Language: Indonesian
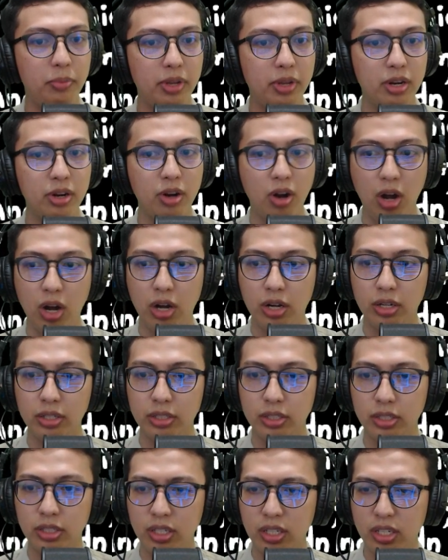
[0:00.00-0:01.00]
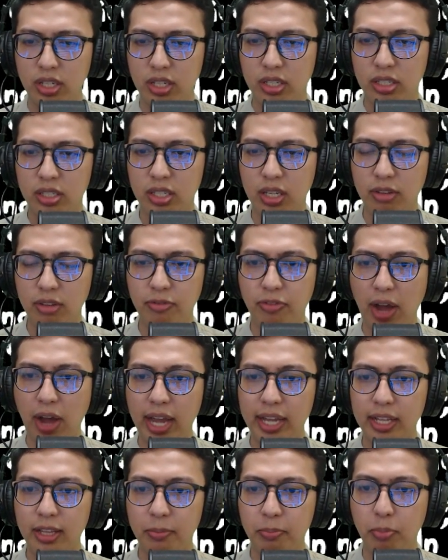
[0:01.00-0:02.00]
here on. She
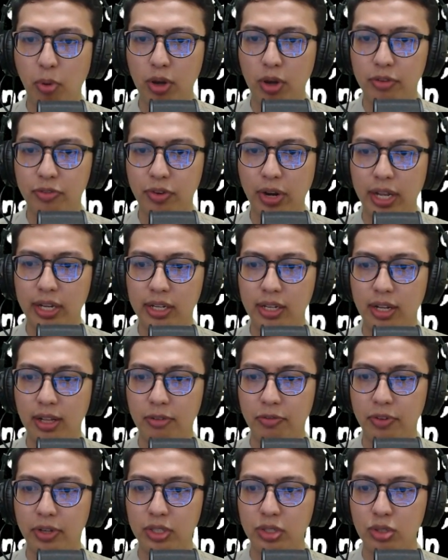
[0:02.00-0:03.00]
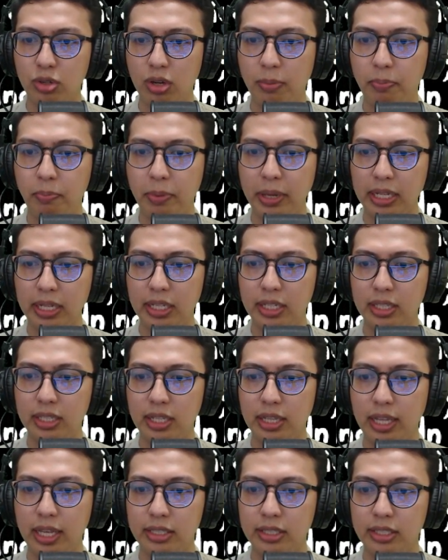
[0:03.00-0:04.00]
invited boyfriend and girlfriend to a picnic the
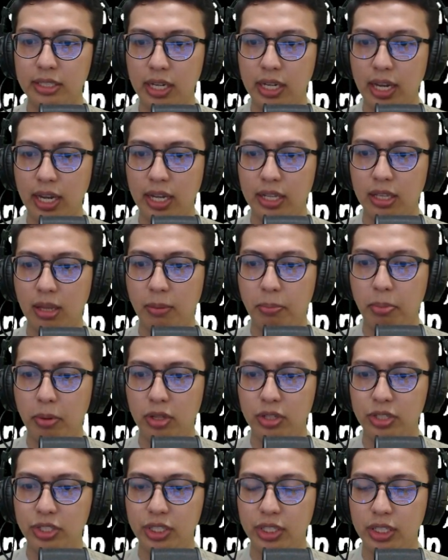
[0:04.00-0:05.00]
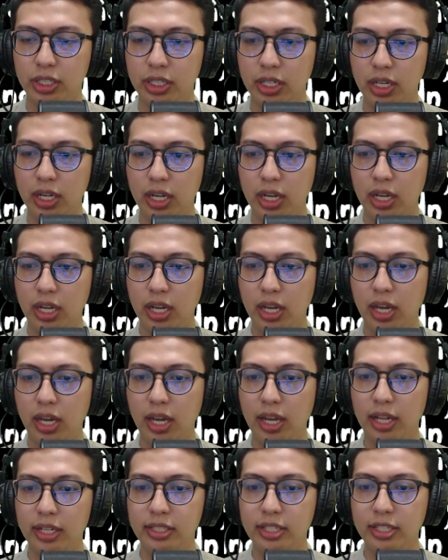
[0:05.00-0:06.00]
next day and apology
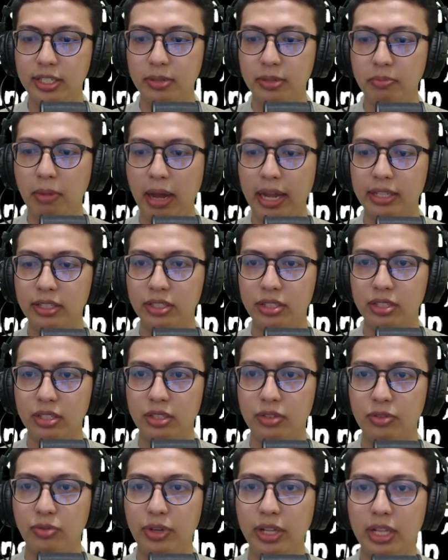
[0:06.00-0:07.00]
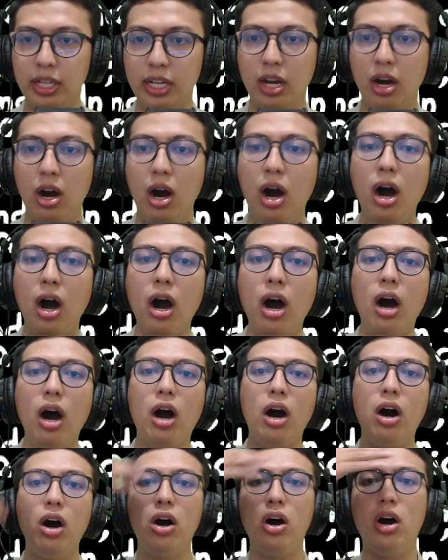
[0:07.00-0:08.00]
and didn't mind threat willing.
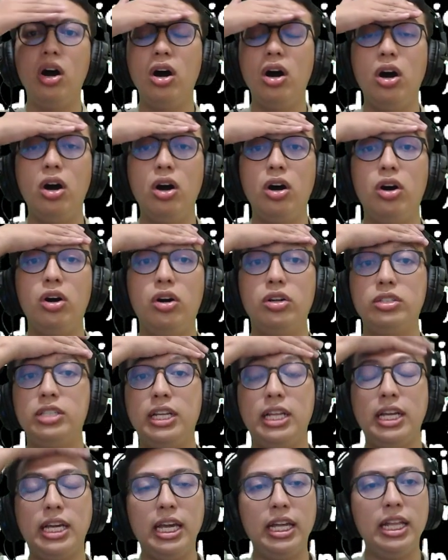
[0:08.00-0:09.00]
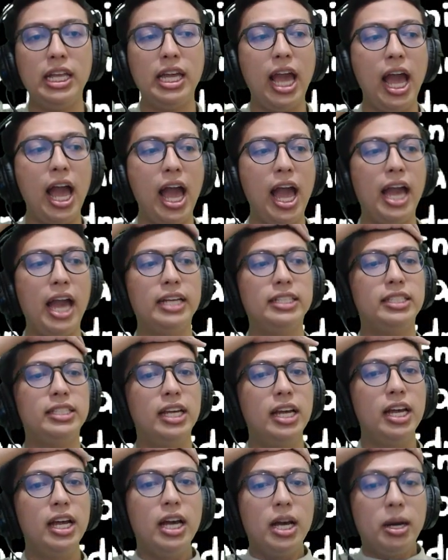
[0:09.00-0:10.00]
Oh, jadi gini guys.
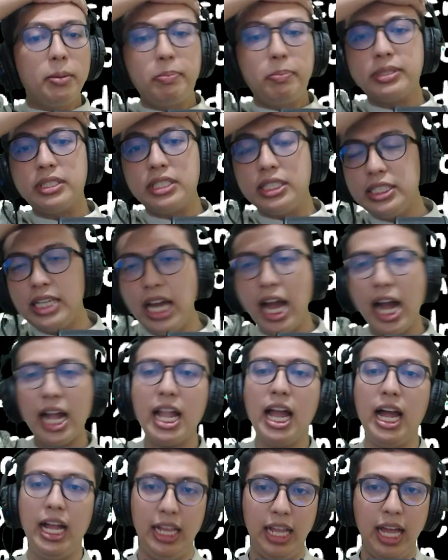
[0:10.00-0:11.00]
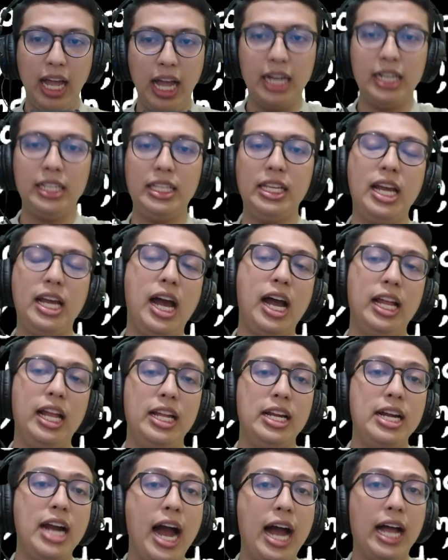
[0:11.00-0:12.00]
Pesennya adalah ketika
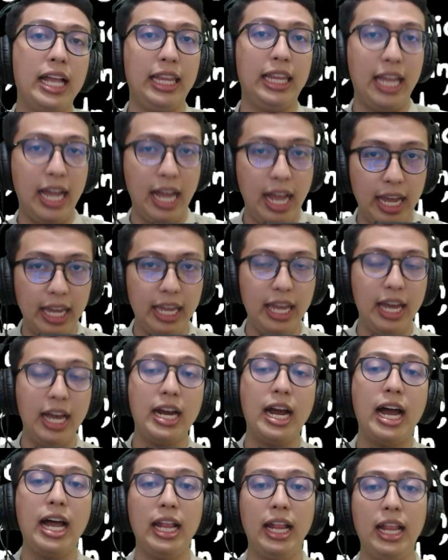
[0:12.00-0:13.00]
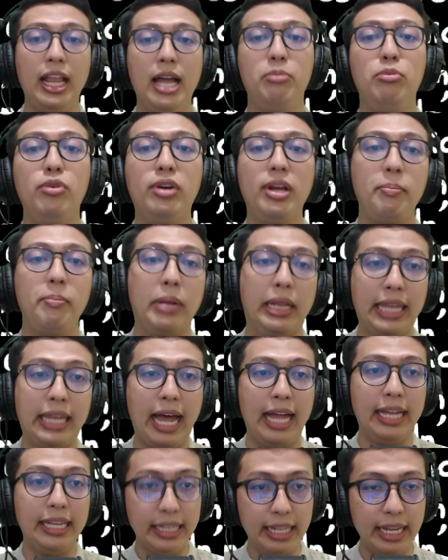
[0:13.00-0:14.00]
kalian kalah ya kalah mungkin
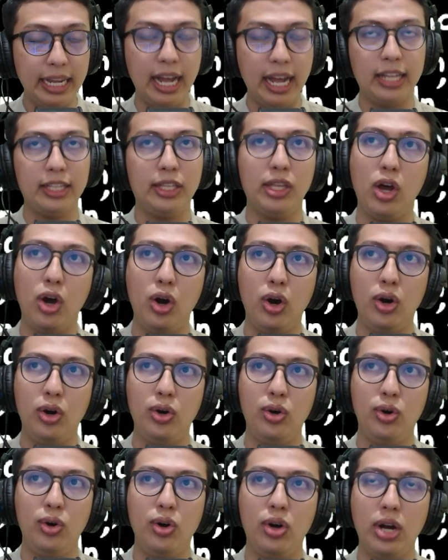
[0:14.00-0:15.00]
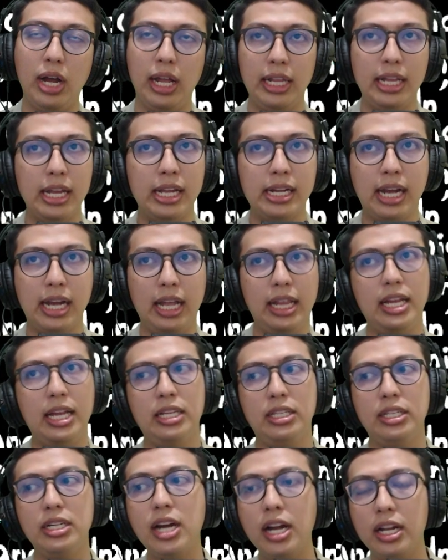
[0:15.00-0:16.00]
bertanding atau kalian kalah
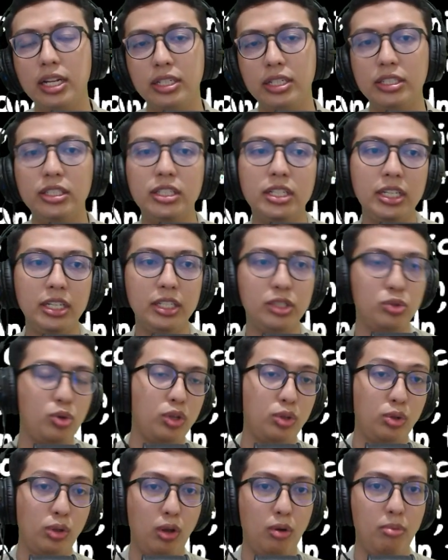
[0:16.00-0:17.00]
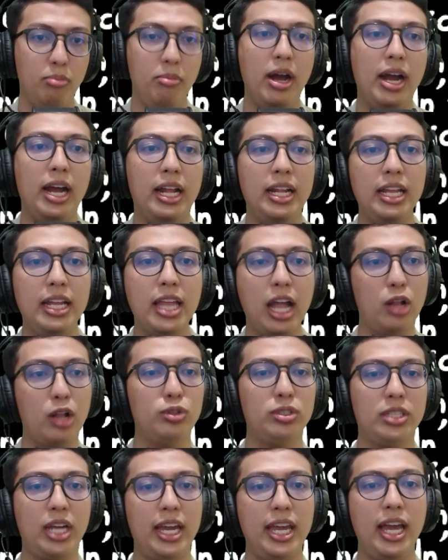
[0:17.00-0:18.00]
dengan di suatu lomba kalian
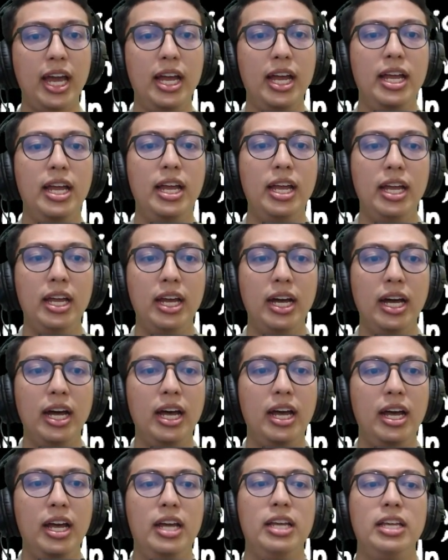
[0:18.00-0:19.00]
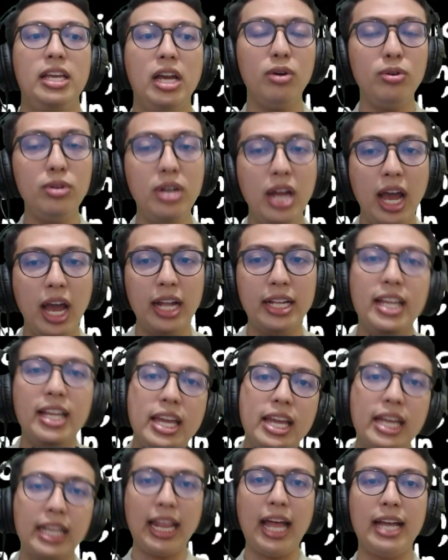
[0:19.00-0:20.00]
harus kayak uh, ya udah
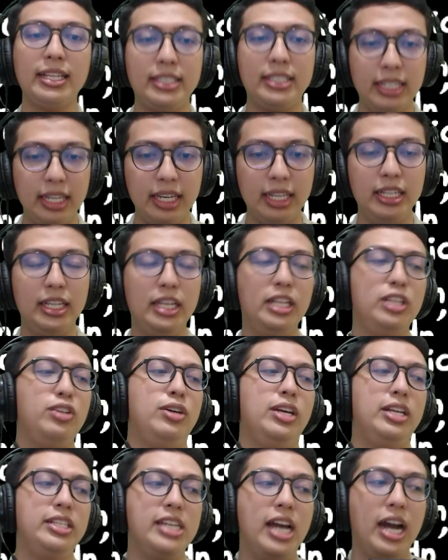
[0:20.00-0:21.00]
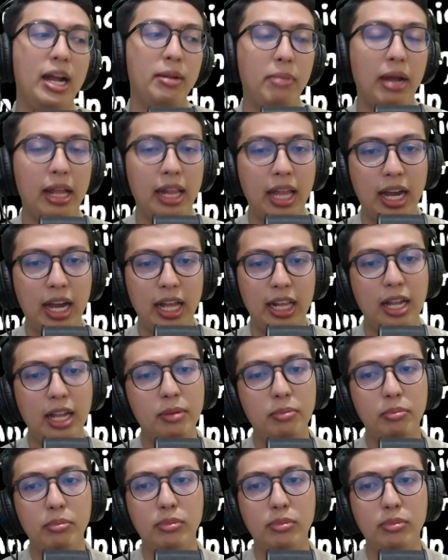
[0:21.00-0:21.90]
diiklasin gitu ya jangan malah kalian